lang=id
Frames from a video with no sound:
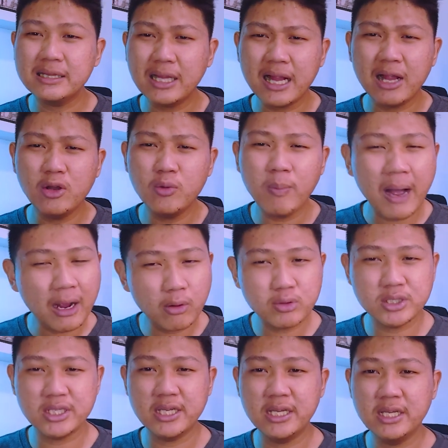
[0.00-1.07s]
terlalu
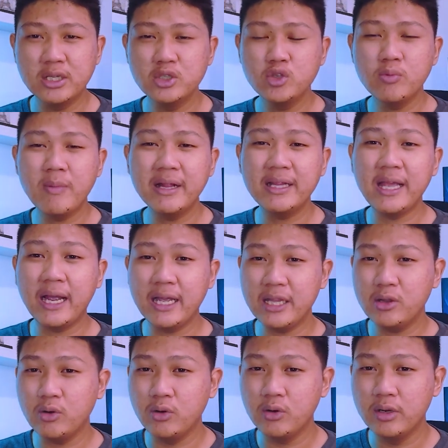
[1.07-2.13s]
bagus sih. Cuman yang
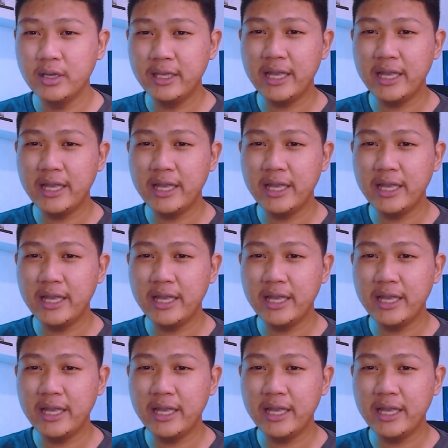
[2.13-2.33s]
itu